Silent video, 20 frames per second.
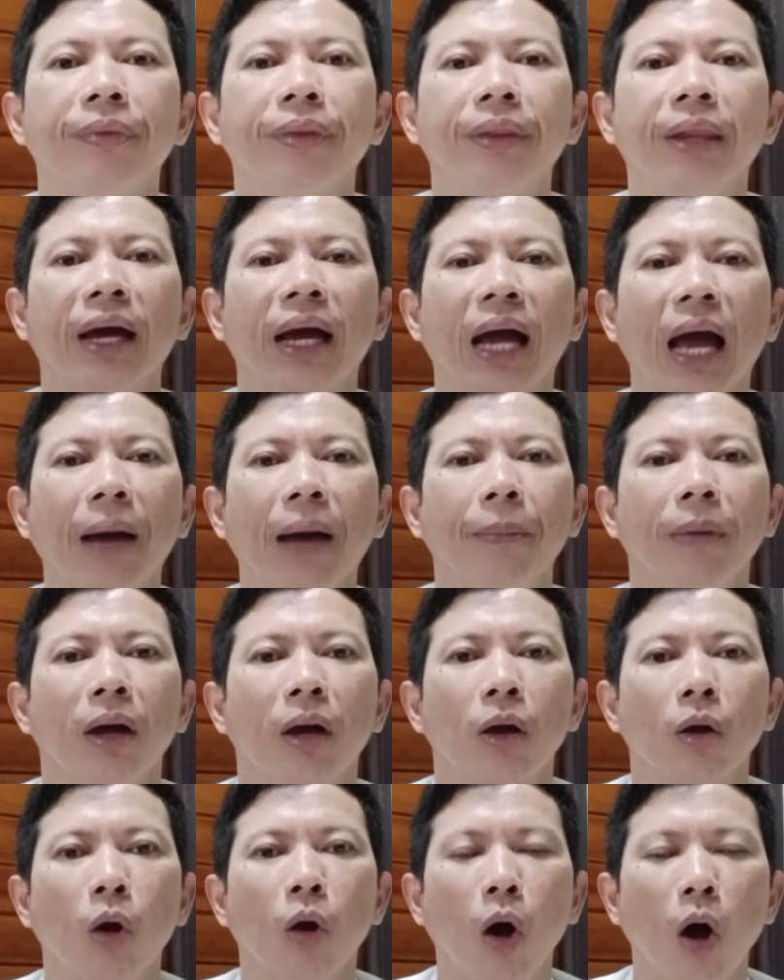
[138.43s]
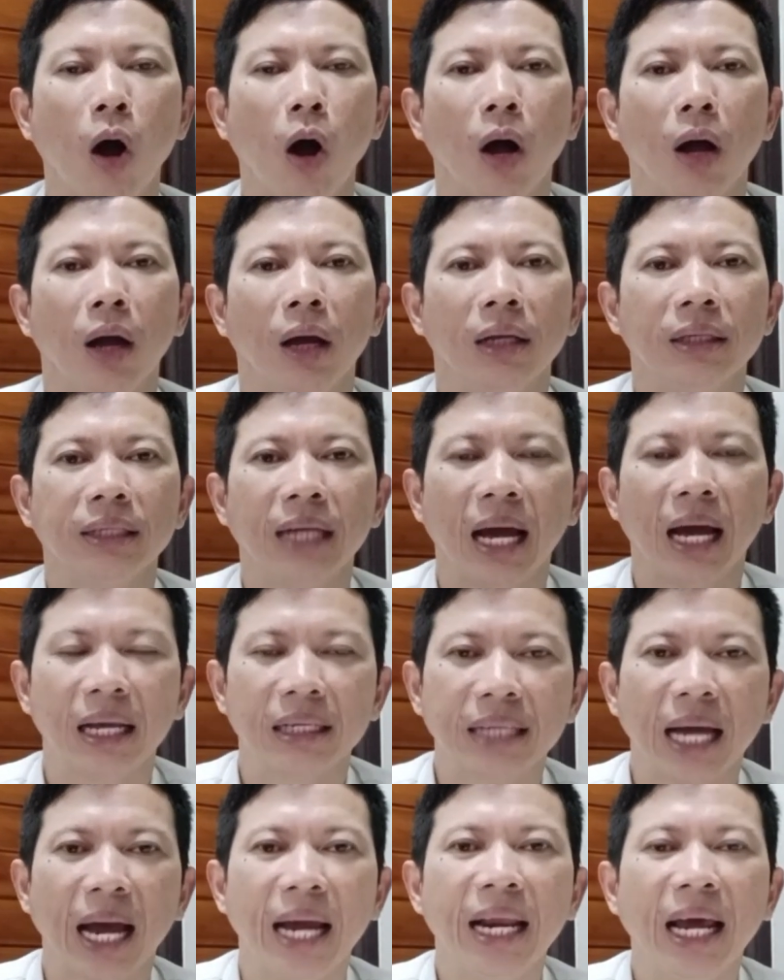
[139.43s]
นะครับ ก็จะ
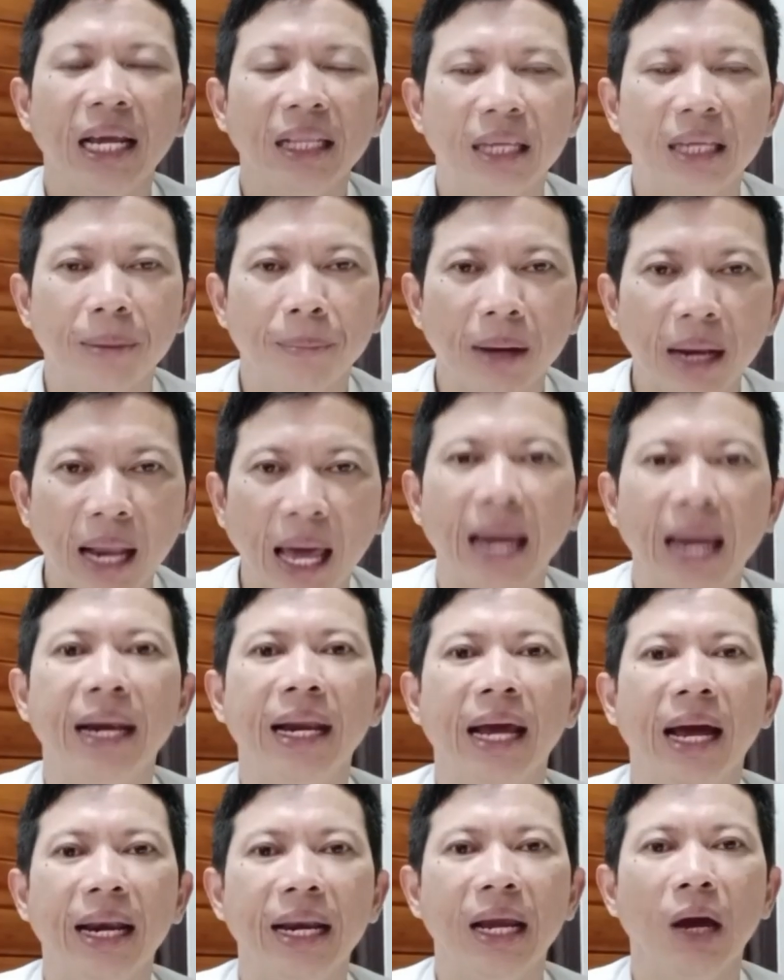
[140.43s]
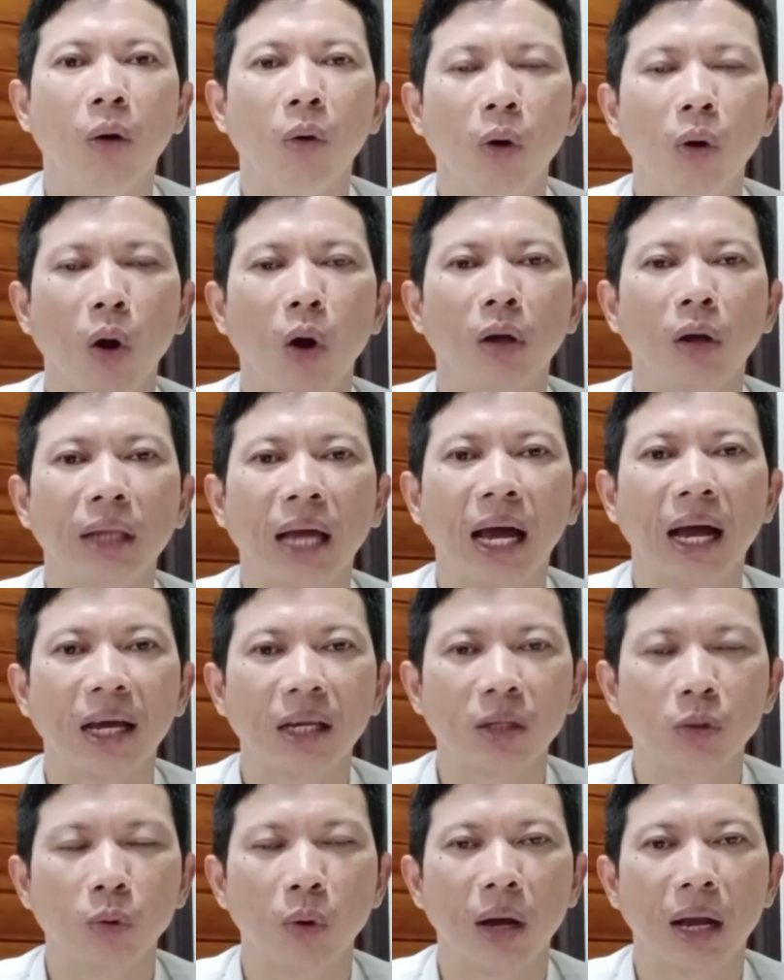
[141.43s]
ใช้ได้ถึงเมื่อไหร่เนี่ยเดี๋ยวรอทาง
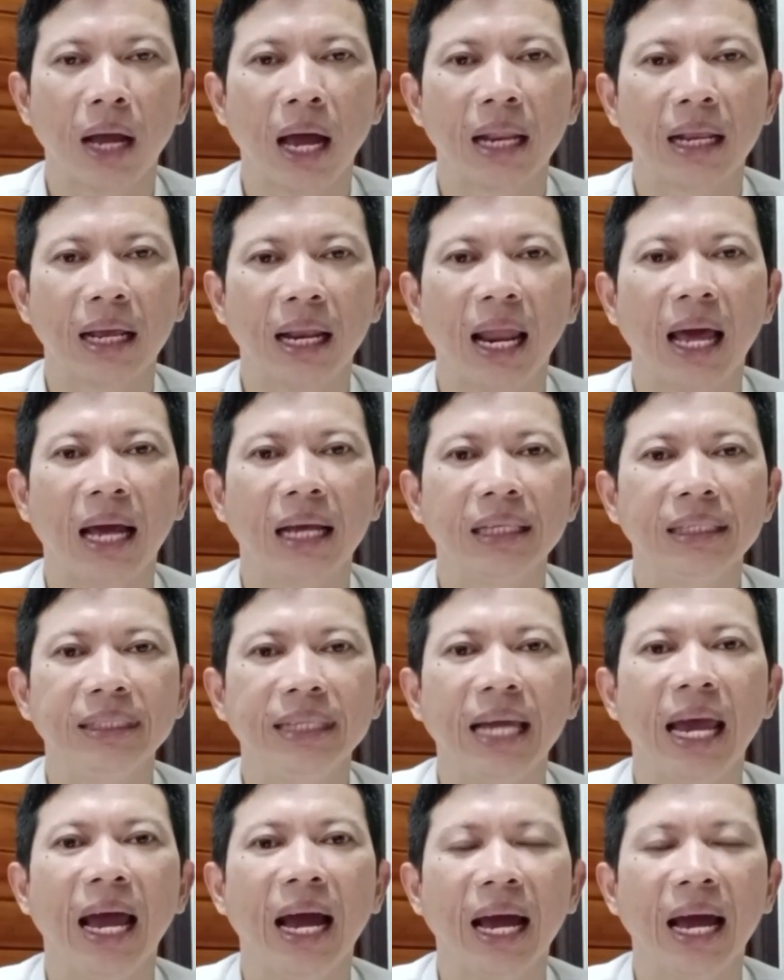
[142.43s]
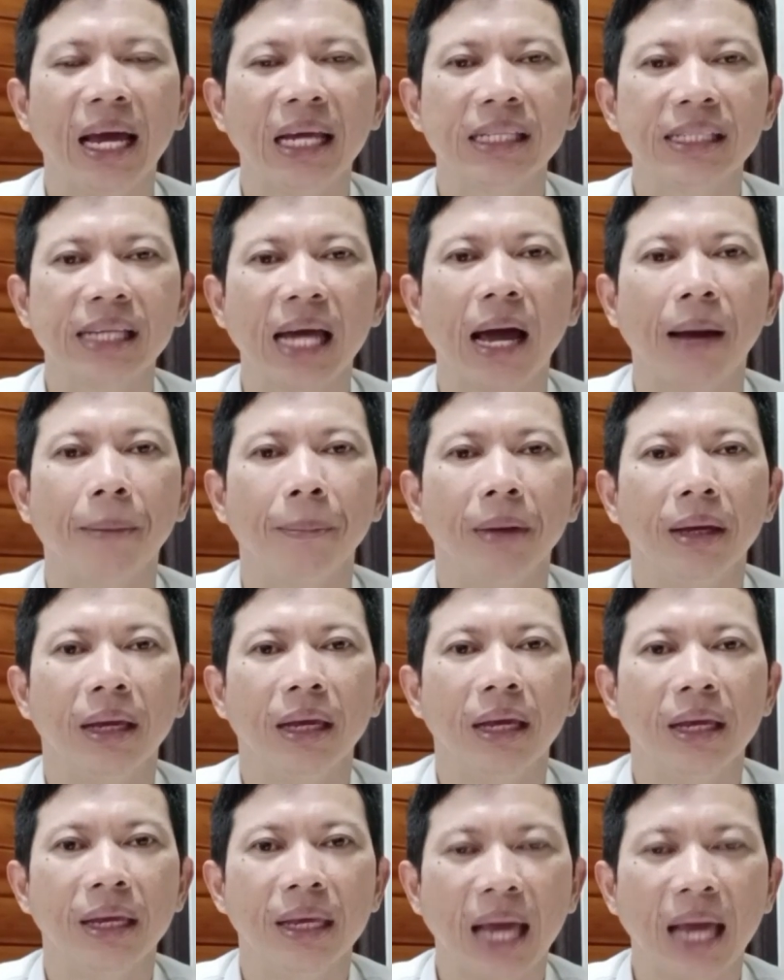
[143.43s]
กระทรวงการคลังแจ้งให้ทราบ
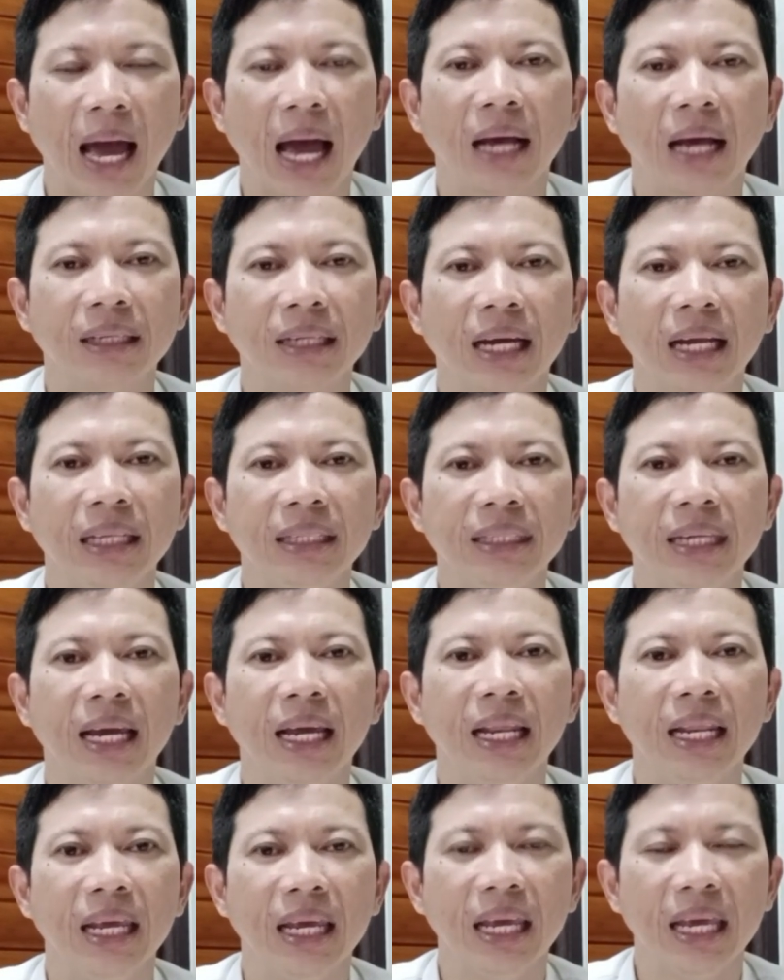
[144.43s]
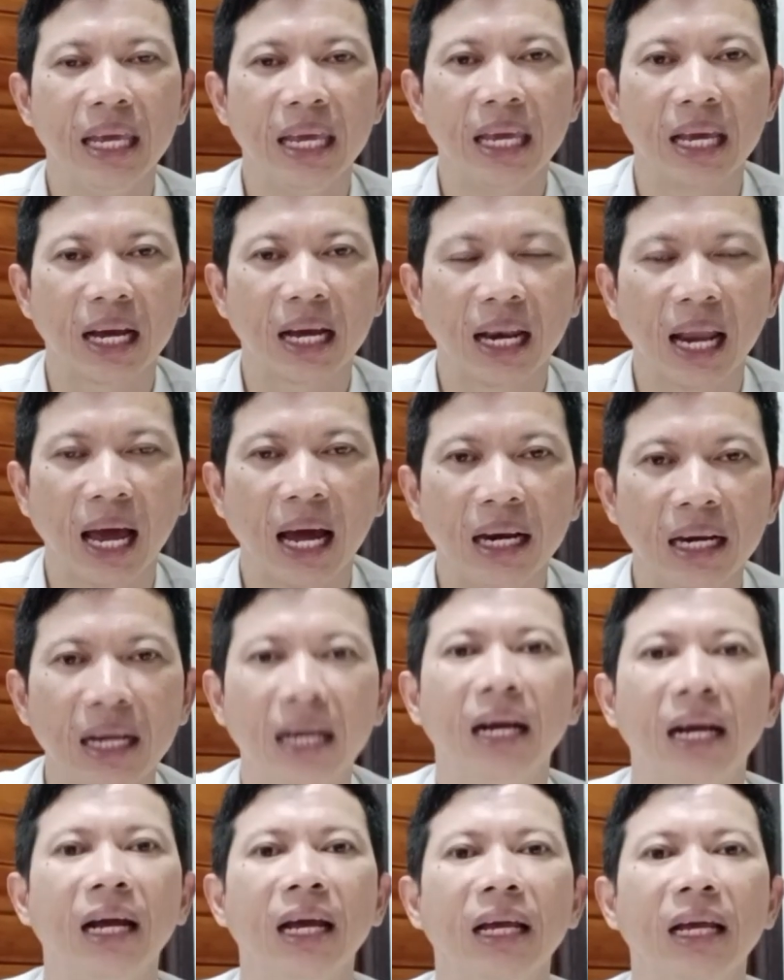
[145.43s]
อย่างชัดเจนอีกครั้งห
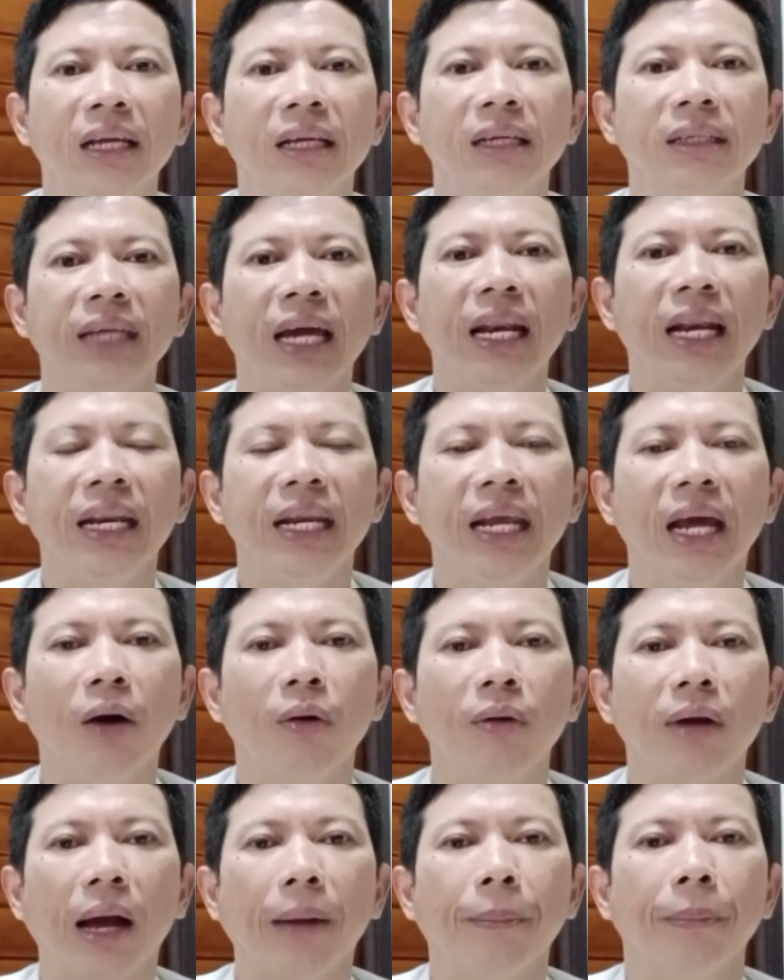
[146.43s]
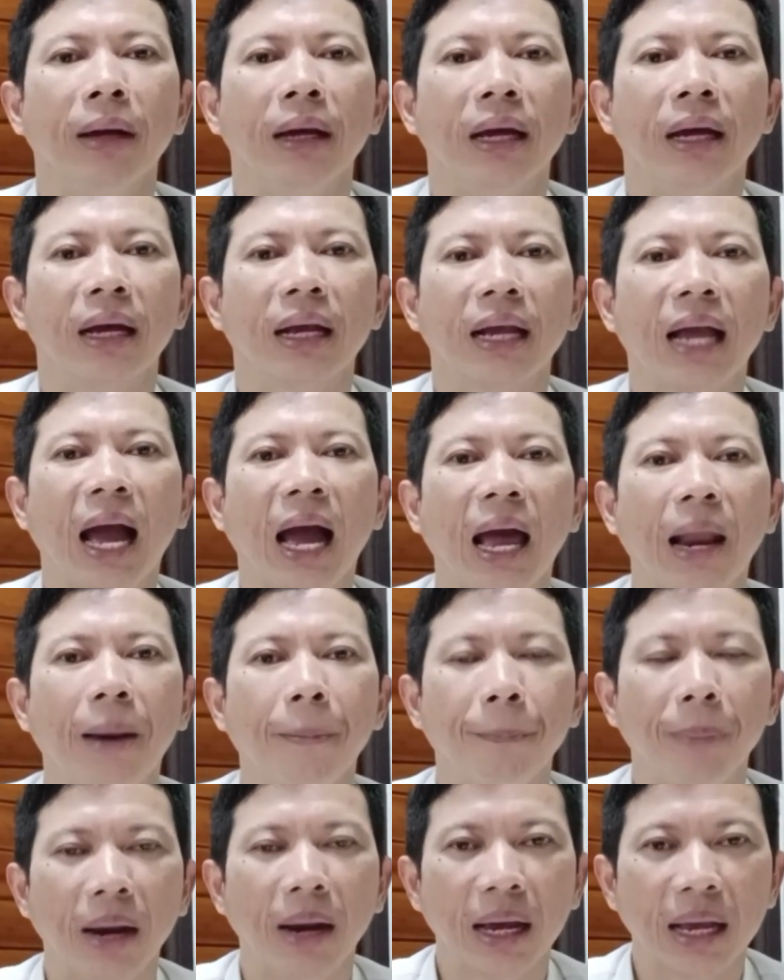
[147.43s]
นึ่ง เช่นเดียวกับการ
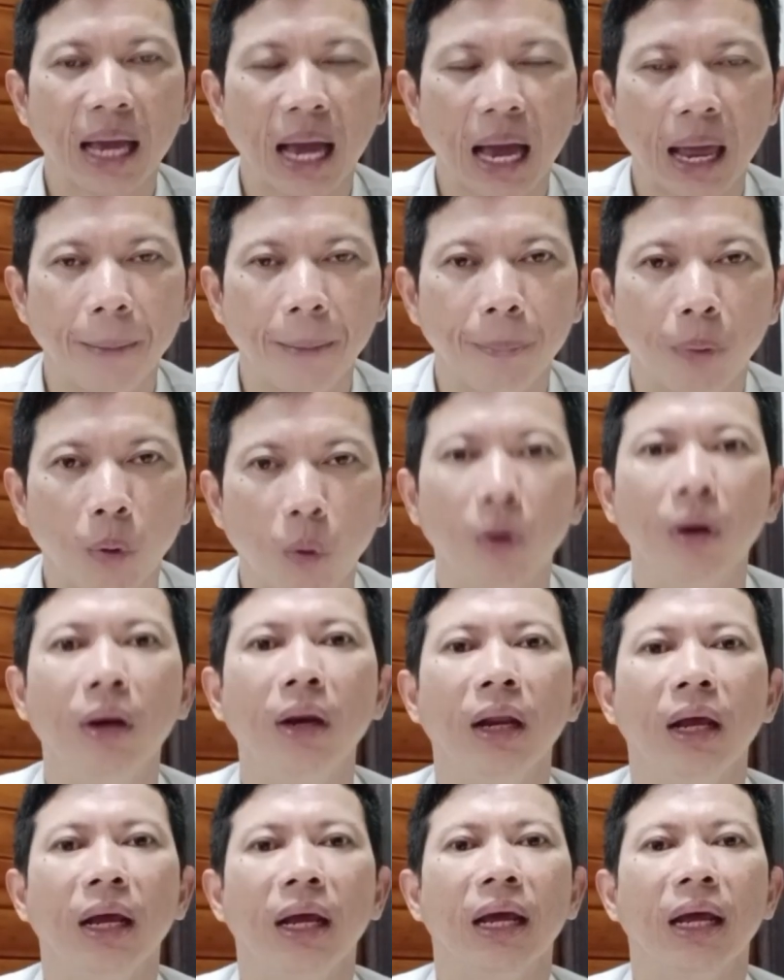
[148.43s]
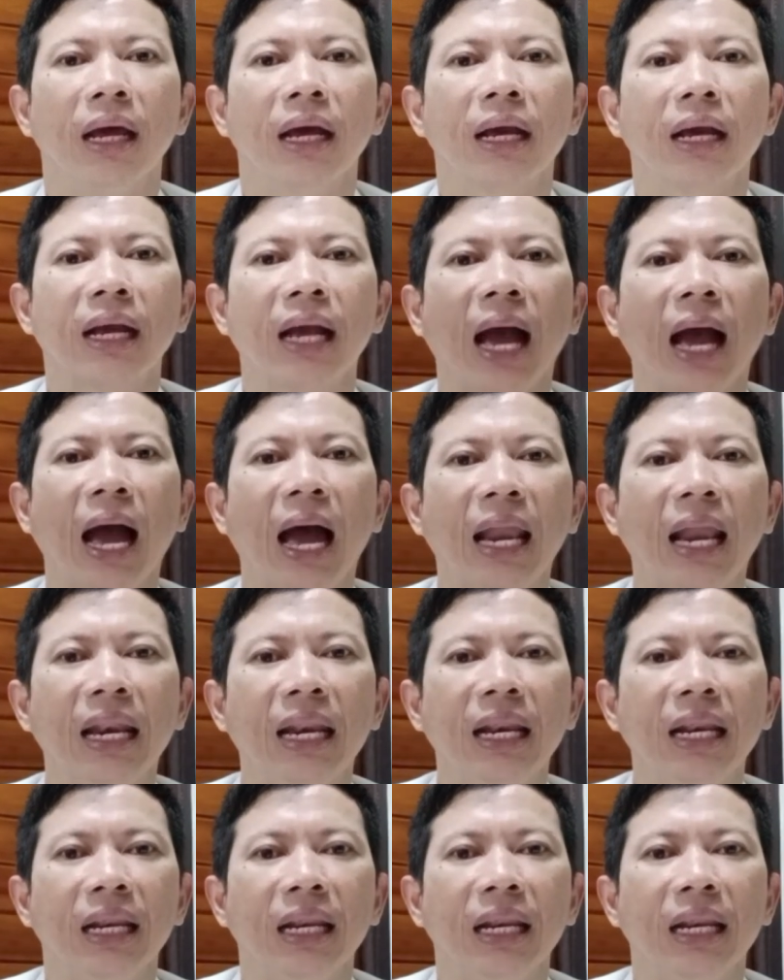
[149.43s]
ประกาศผล การ